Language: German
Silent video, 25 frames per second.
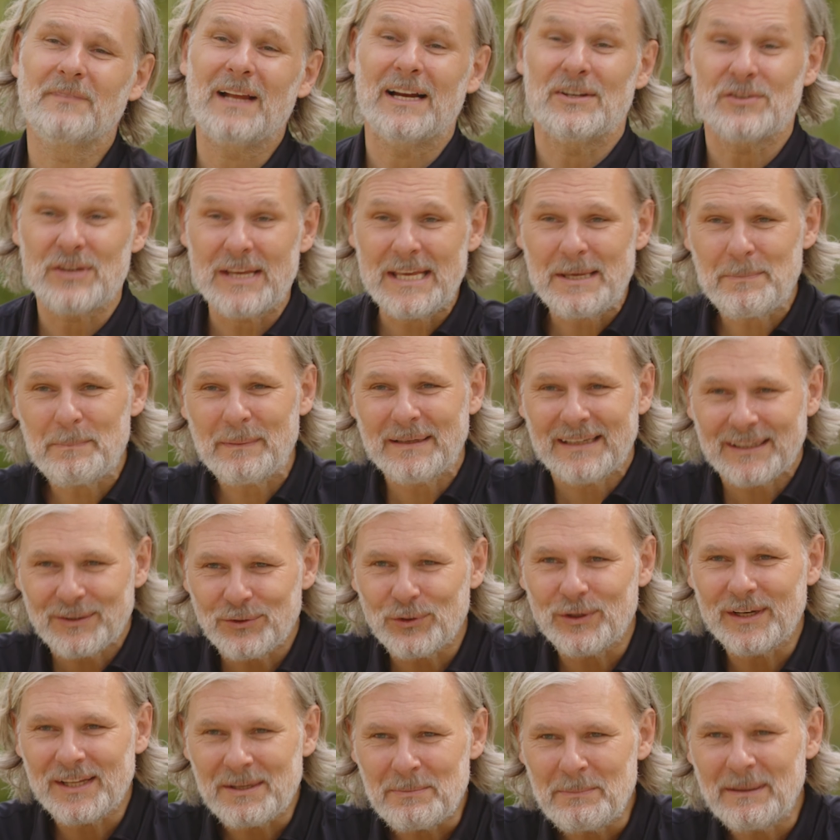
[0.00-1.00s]
Also ich bin
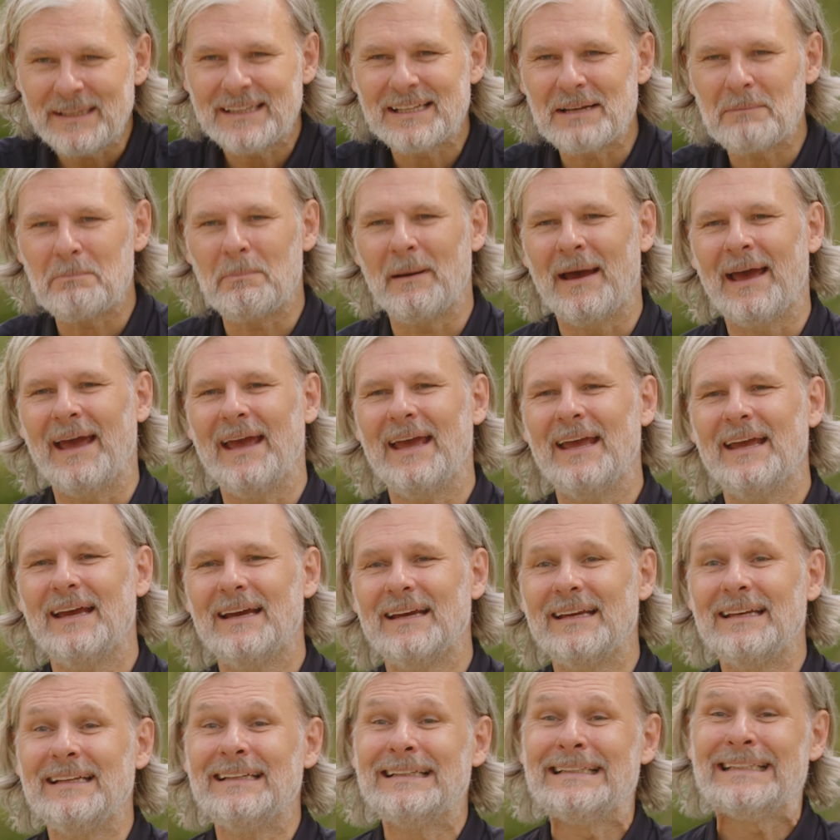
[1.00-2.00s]
natürlich mit
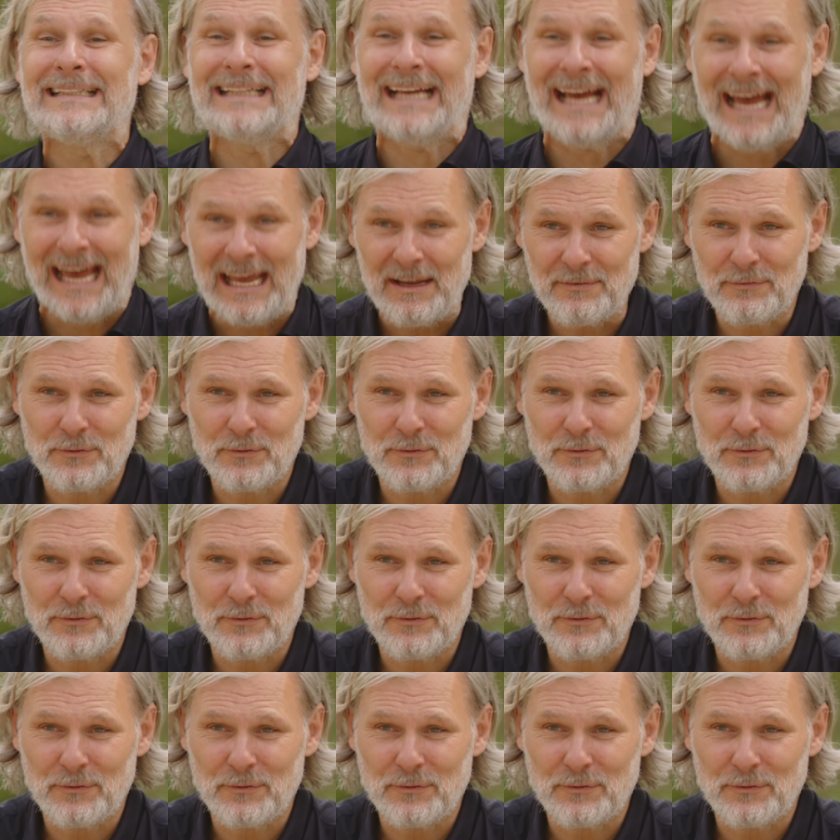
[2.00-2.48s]
dabei in drei